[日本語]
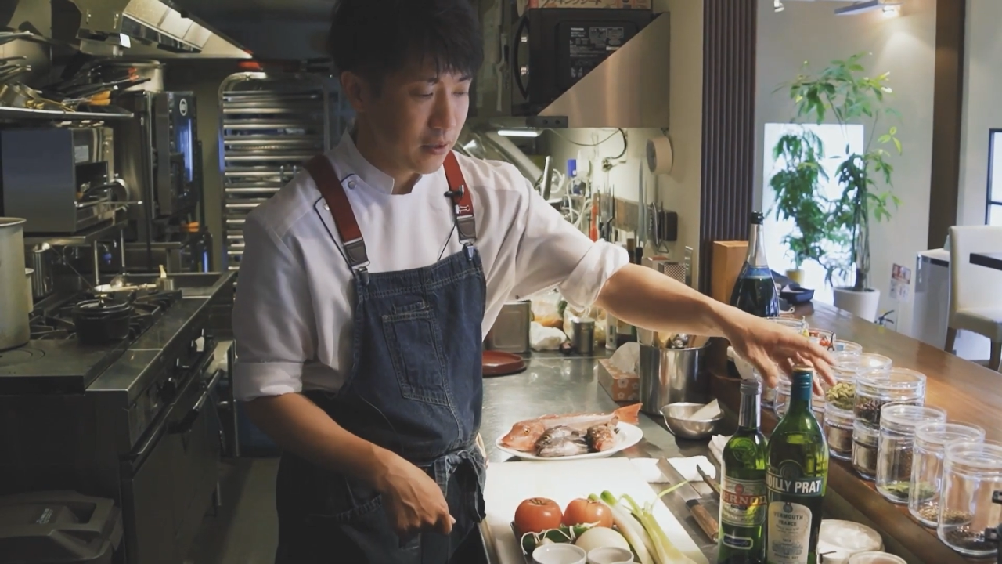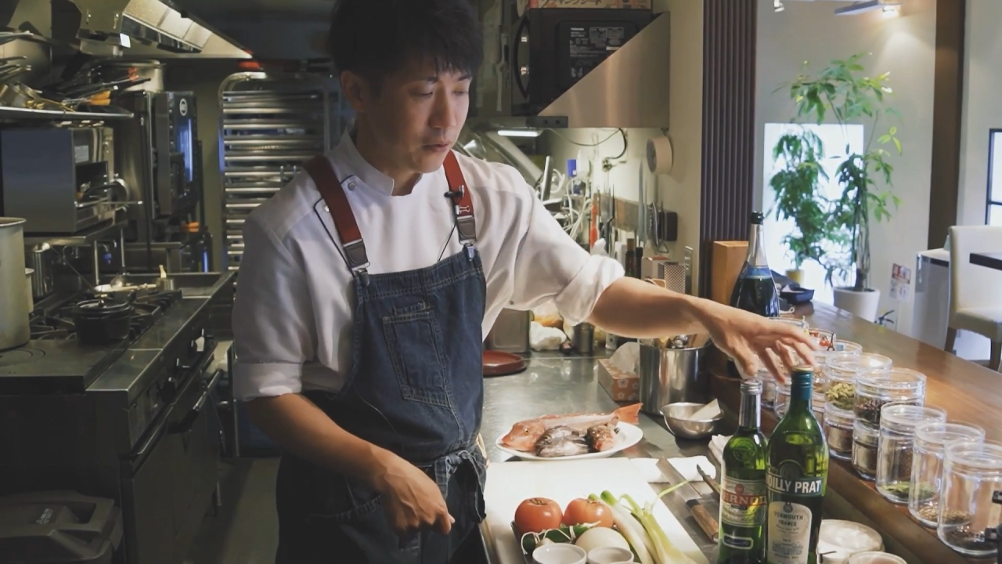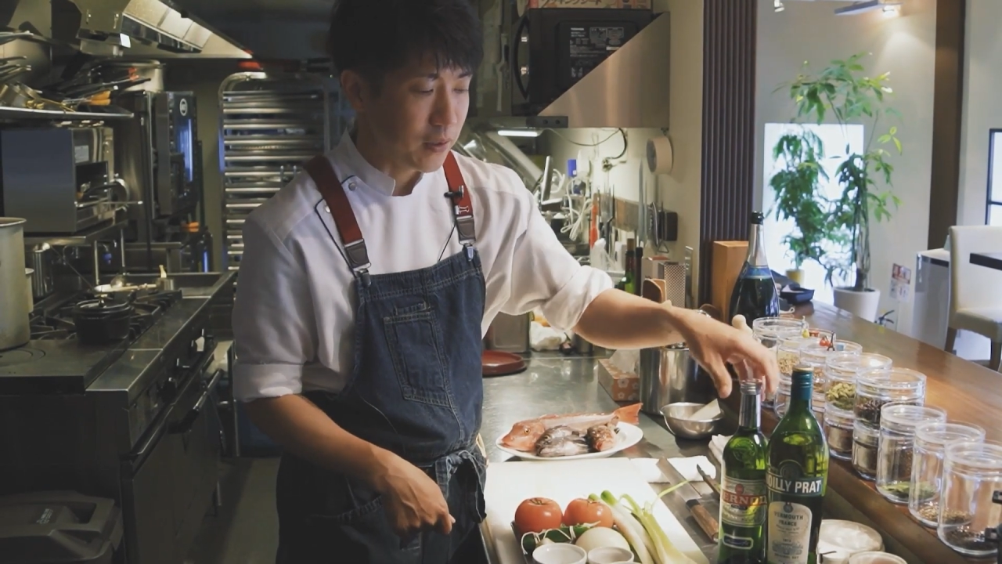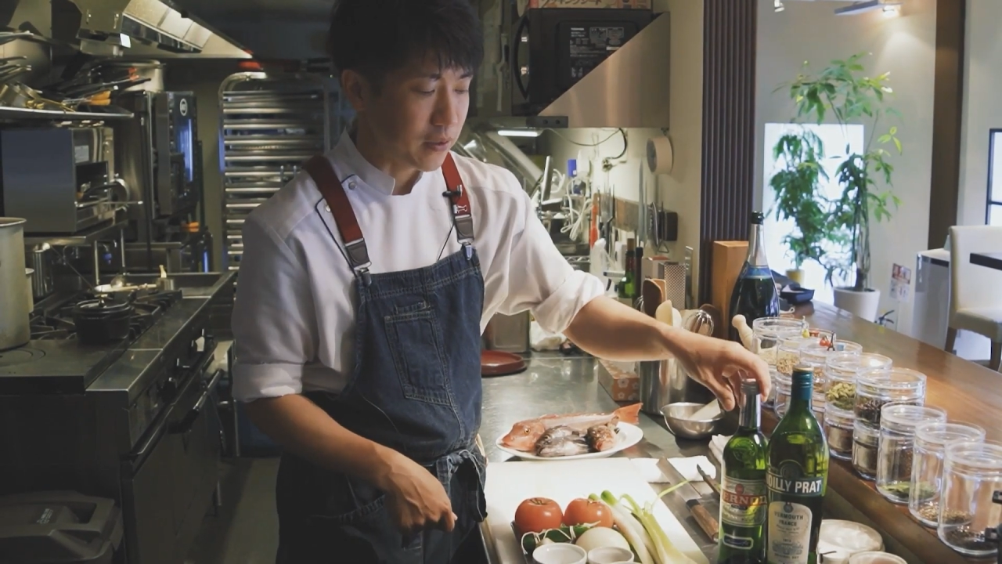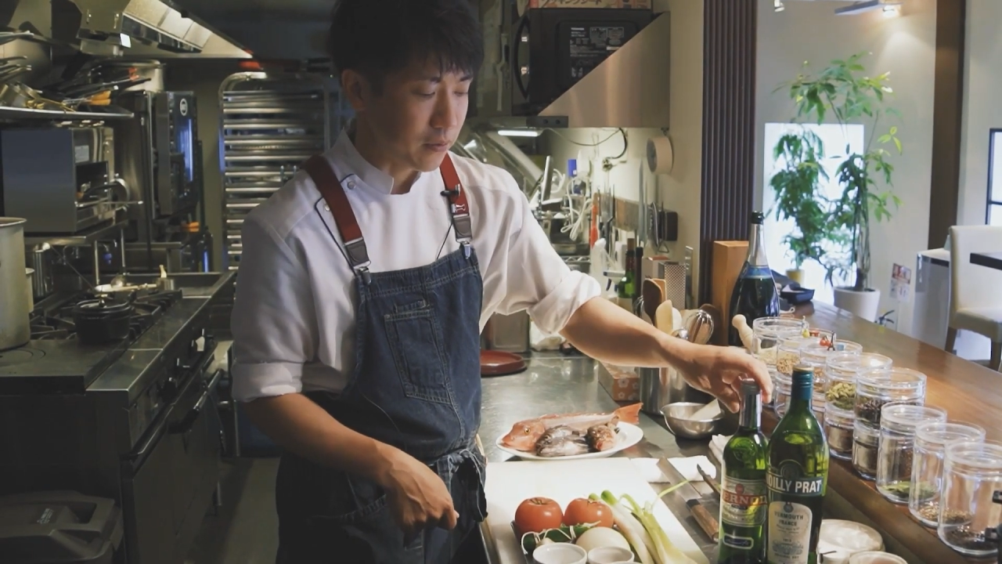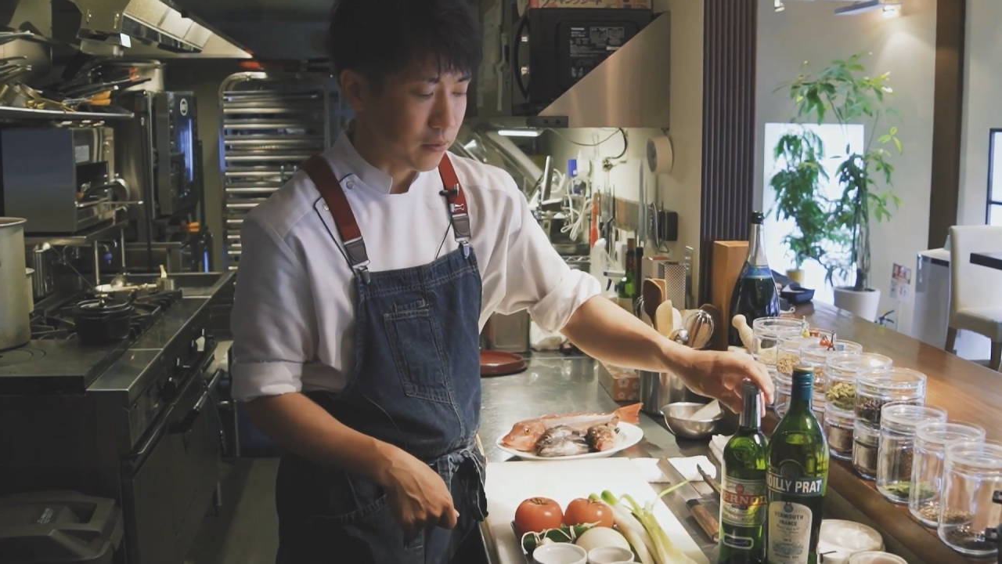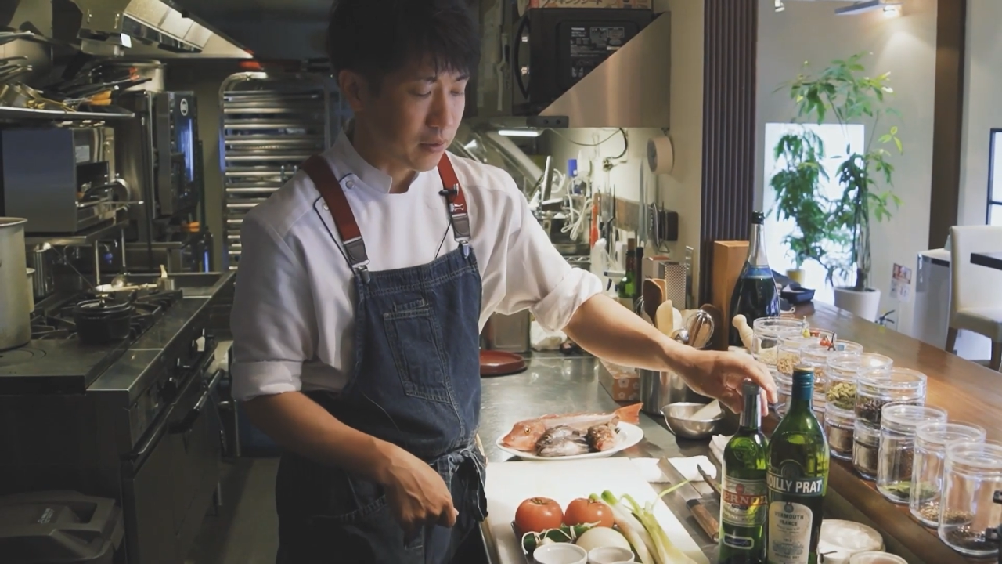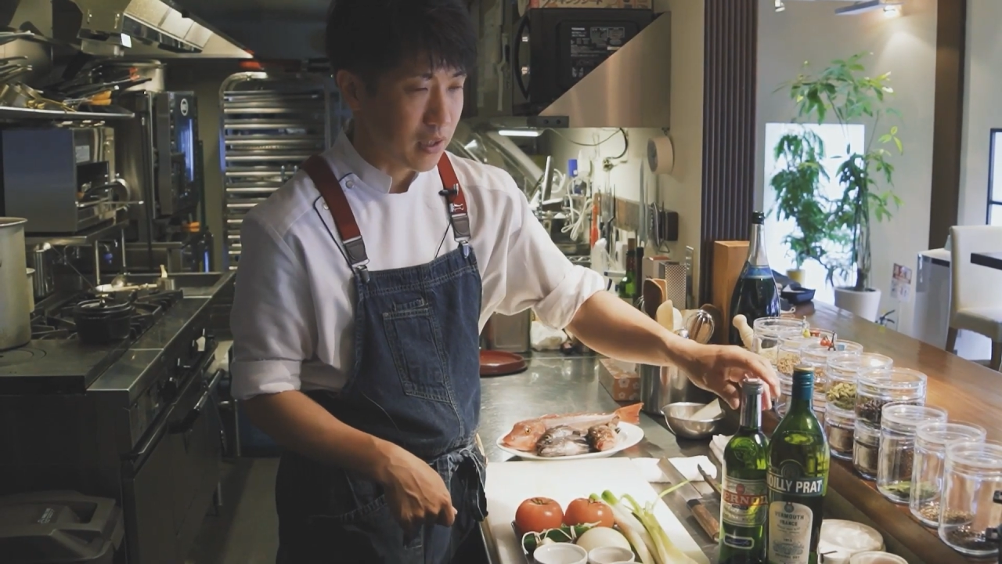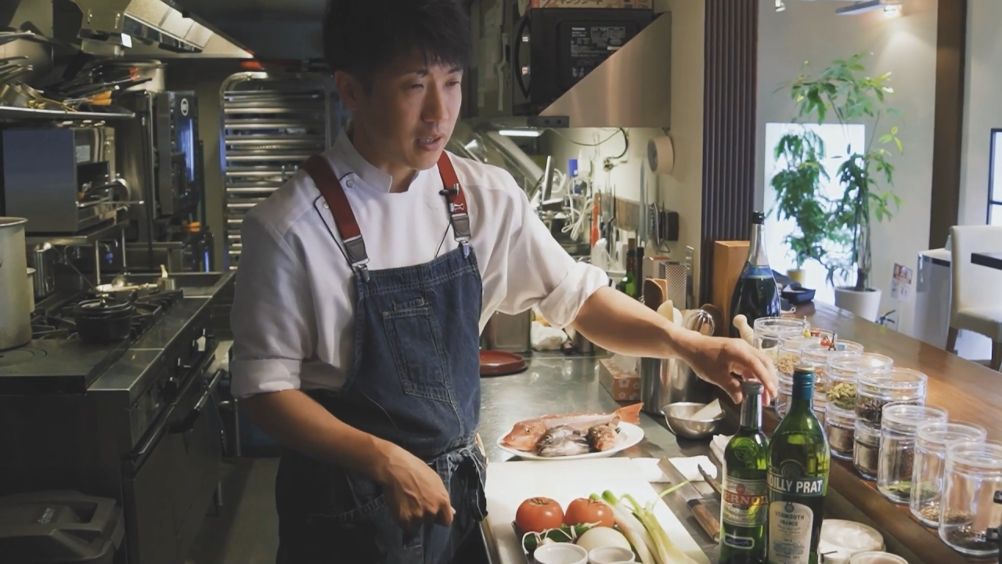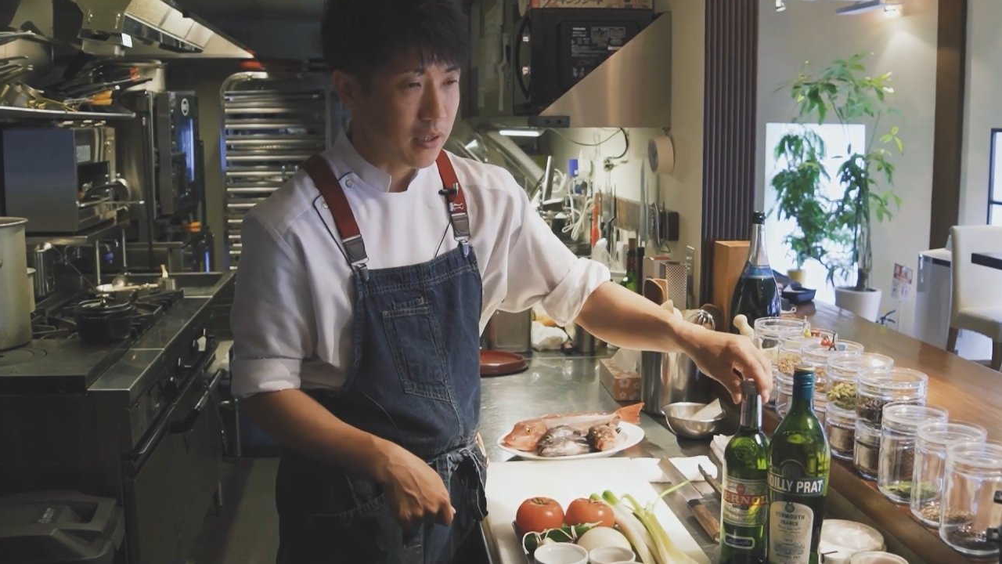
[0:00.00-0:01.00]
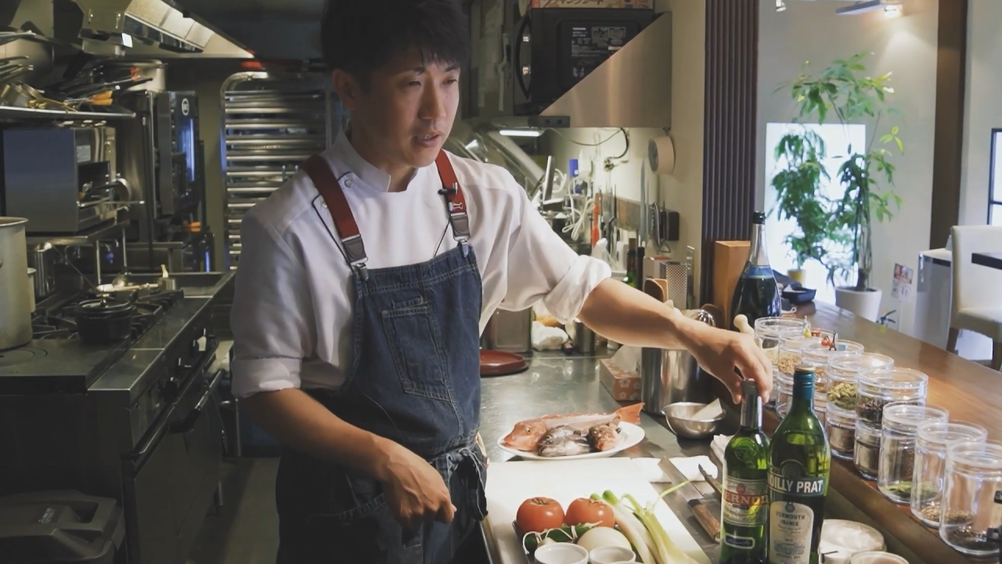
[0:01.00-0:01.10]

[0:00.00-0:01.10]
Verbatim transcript: 今日は作って